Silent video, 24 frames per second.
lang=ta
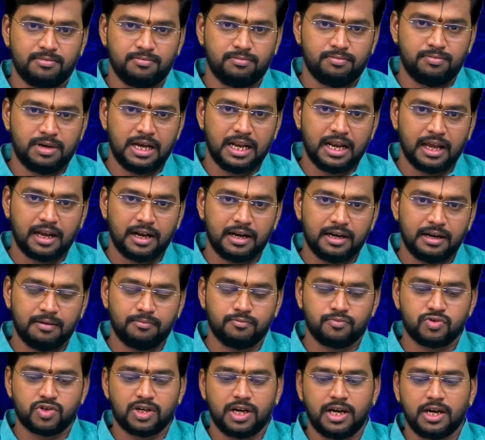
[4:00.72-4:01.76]
சிம்ம
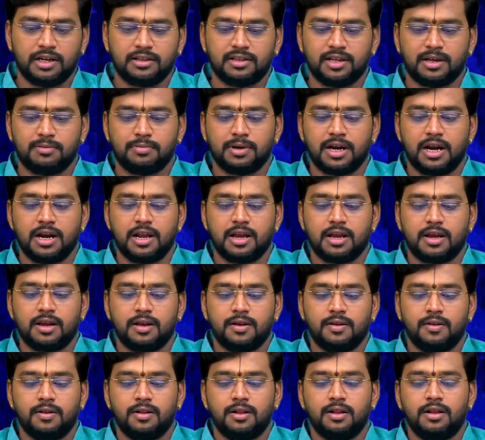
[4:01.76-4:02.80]
லக்னம் சார்ந்த நபர்களுக்கு
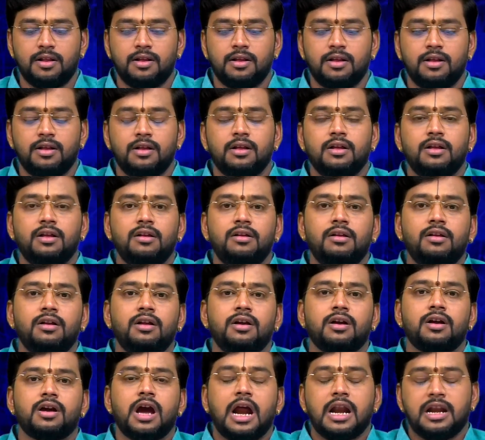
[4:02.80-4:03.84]

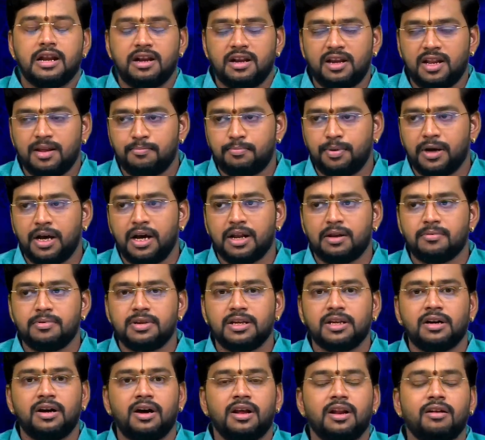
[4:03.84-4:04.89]
கண்டிப்பாக
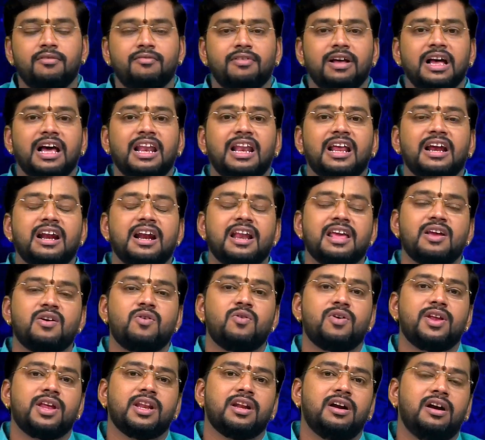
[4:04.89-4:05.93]
அருமையான வேலை
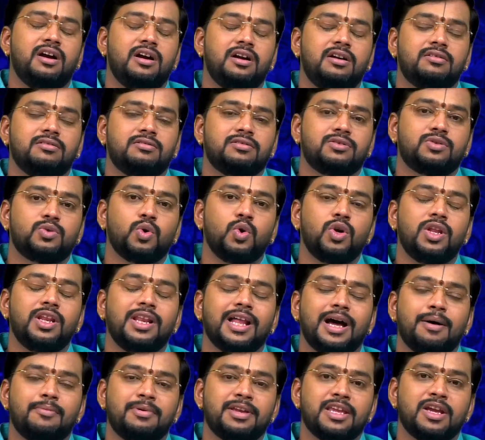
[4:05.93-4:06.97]
கிடைக்கூடிய நாள்
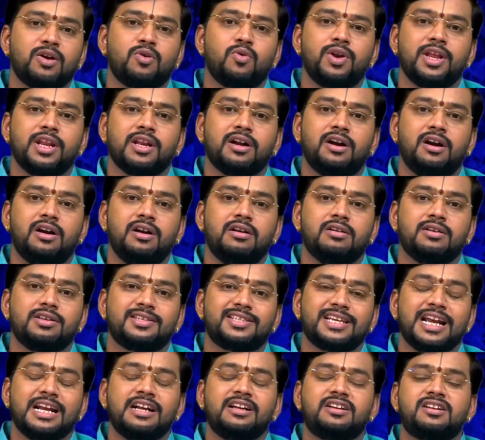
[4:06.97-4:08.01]
தொழில் அமையக்கூடிய நாள்
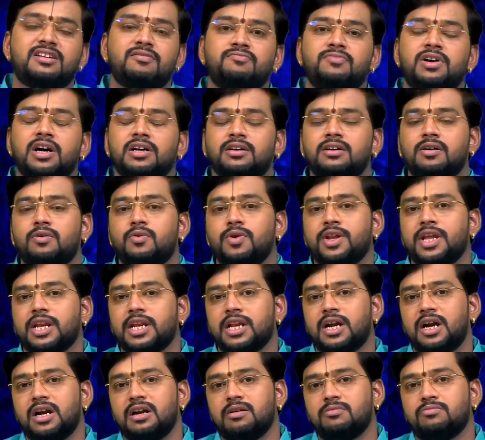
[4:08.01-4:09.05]
சென்டம் வாங்கக்கூடிய
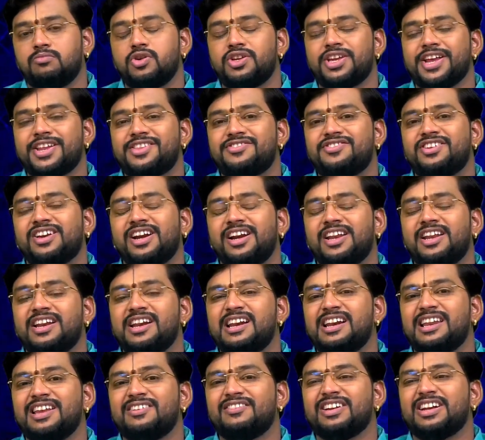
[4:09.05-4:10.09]
நாள் முயற்சிகள்
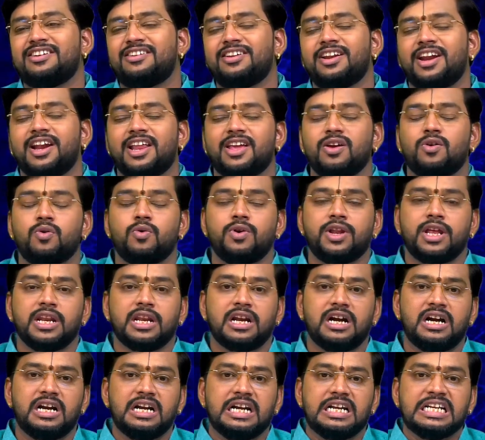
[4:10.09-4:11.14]
இன்றி வெற்றி அடையக்கூடிய
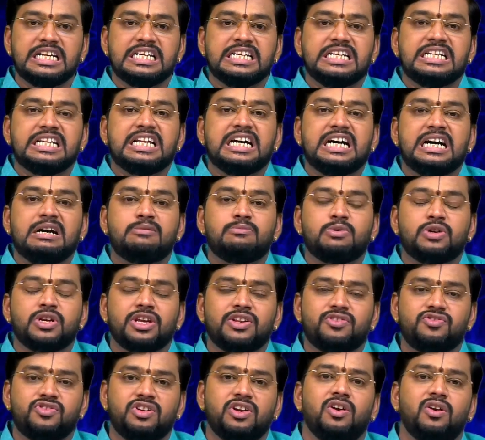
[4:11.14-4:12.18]
நாள் எல்லா
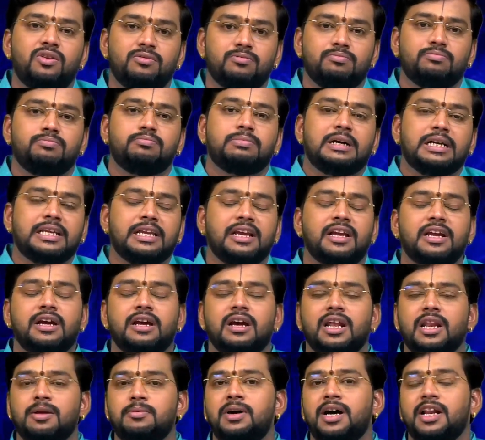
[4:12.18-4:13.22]
முயற்சிகளும்
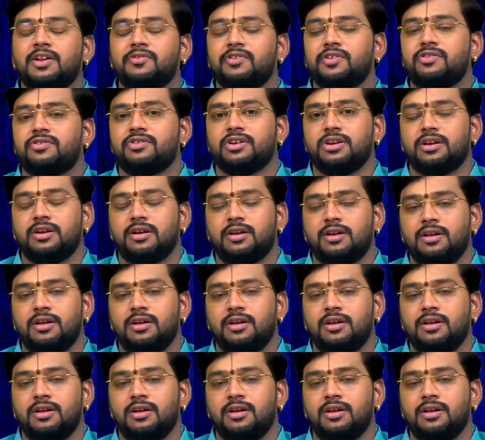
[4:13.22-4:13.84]
பயங்கரமான வெற்றி